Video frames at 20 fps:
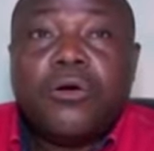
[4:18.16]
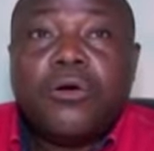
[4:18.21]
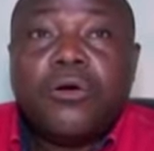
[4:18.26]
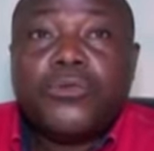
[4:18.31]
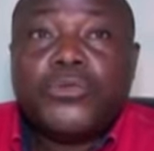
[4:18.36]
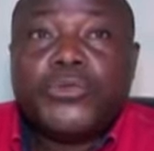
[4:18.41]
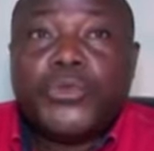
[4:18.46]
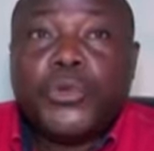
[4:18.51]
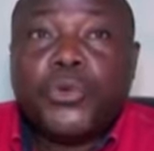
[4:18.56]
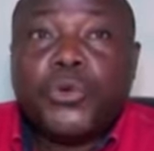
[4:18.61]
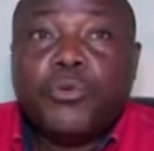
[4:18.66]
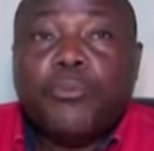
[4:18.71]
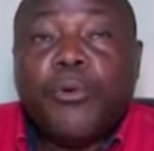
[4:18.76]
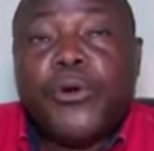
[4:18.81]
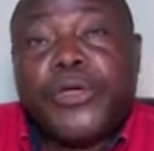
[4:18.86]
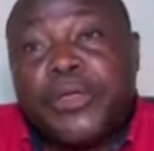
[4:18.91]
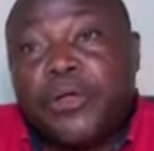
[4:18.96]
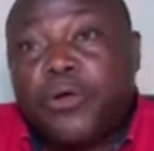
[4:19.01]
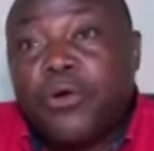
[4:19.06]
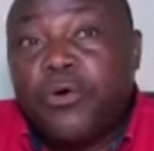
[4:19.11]
de
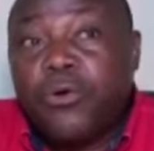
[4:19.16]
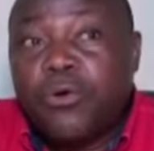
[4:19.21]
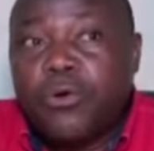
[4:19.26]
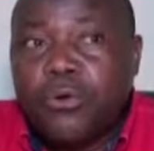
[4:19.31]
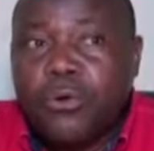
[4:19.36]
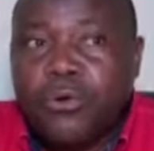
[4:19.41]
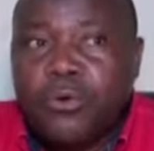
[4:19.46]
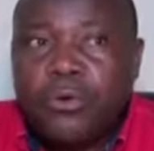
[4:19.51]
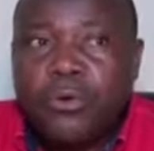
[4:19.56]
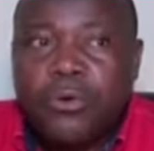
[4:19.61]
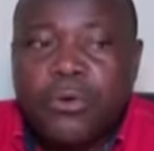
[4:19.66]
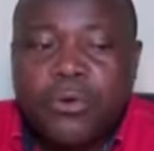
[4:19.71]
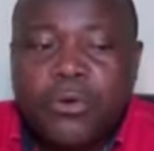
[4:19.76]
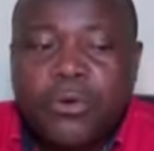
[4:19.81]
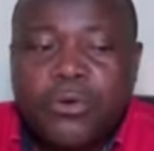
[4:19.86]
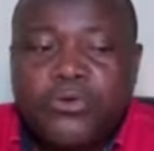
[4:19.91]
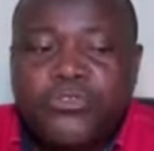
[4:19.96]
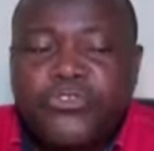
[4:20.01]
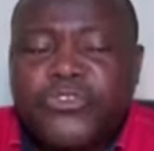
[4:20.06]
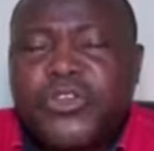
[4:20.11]
Boycon.
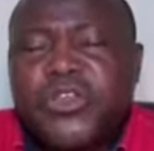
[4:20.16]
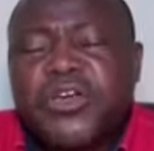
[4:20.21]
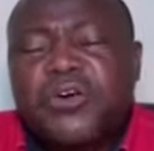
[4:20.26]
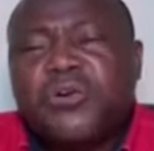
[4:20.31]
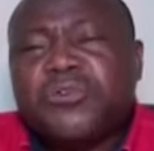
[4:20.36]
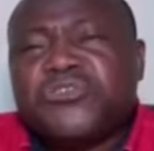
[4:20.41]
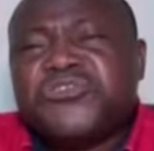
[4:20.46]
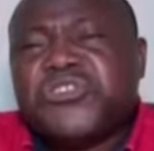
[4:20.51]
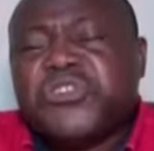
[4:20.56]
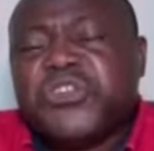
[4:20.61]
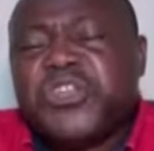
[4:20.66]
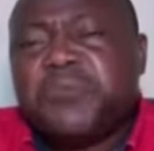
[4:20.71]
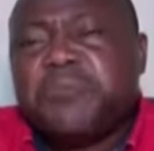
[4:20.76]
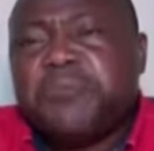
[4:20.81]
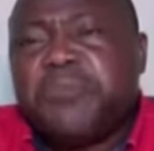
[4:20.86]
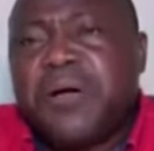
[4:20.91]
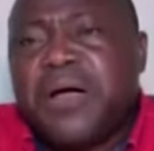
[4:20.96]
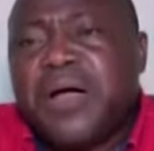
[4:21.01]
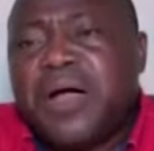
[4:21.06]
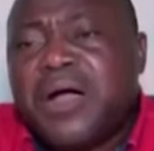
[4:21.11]
Ce n'est
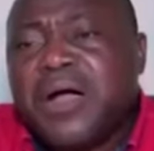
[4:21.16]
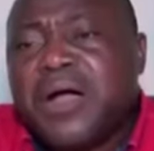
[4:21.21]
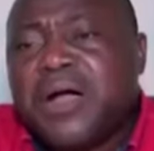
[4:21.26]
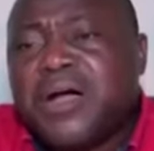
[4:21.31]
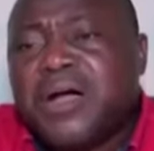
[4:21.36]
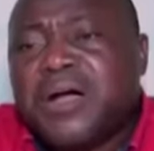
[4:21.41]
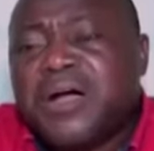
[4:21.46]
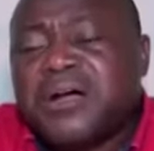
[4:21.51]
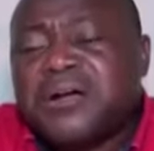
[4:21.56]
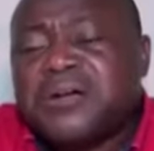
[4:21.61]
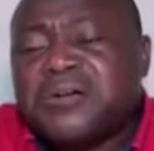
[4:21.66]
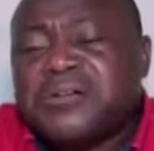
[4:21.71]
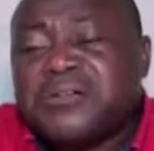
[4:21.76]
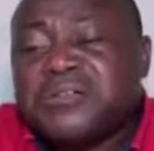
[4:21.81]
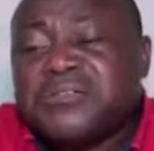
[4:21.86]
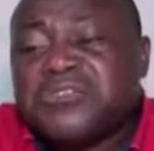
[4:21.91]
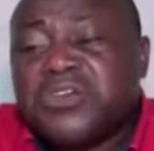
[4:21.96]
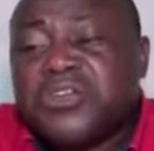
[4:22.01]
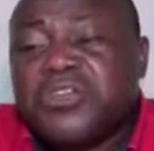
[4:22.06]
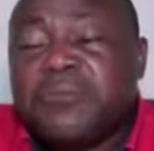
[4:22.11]
pas
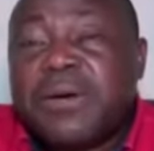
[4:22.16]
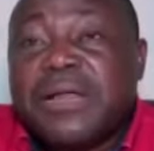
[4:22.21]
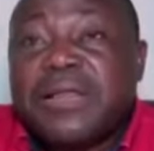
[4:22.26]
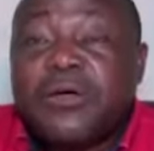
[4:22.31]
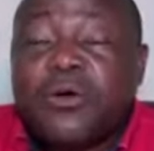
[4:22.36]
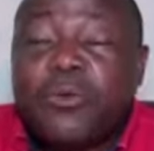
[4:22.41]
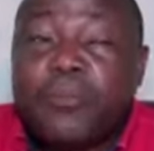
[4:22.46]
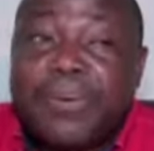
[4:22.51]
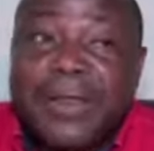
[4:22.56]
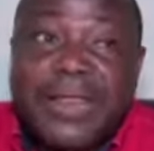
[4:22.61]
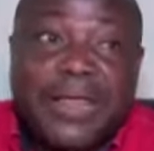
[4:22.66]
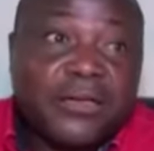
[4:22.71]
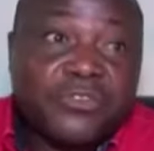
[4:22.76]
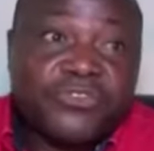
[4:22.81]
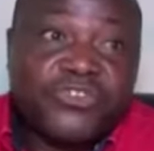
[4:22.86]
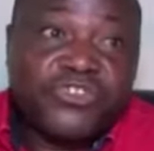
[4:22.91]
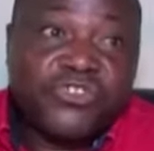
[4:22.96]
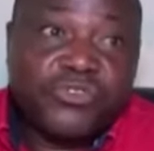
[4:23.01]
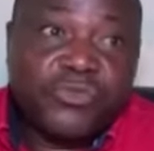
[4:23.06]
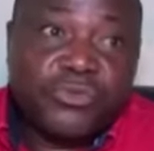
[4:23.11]
c'est une
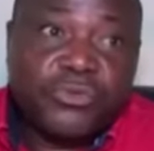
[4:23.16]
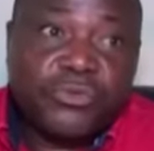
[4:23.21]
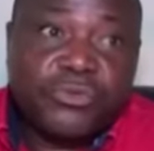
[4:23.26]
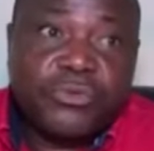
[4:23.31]
malcompréhension.